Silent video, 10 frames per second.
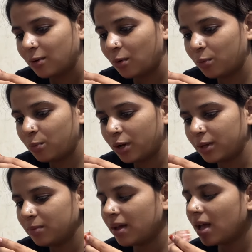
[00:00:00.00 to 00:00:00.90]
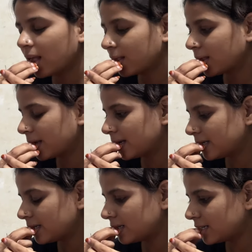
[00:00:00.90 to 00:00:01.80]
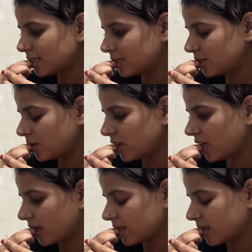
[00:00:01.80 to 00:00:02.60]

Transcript: ओ भाई मैं इतनी राजी हुई